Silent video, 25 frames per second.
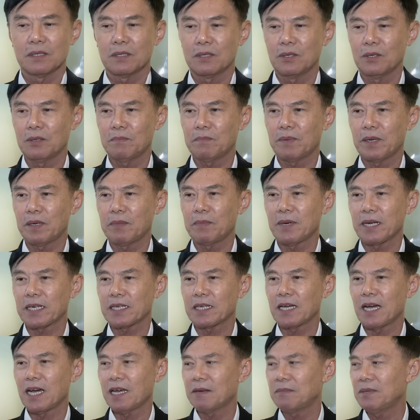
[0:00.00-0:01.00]
ชุดปฏิบัติ
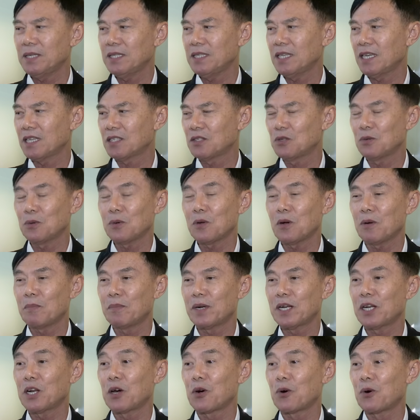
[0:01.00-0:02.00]
การพิเศษ ชุดคอม
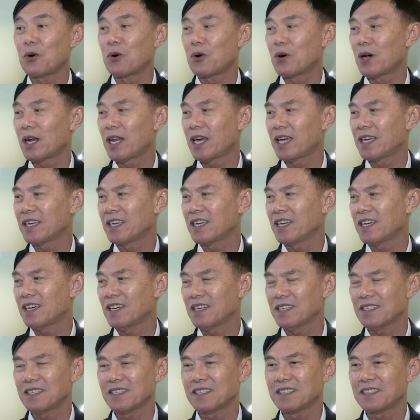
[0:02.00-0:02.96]
มานโดอะไรอย่างเงี้ย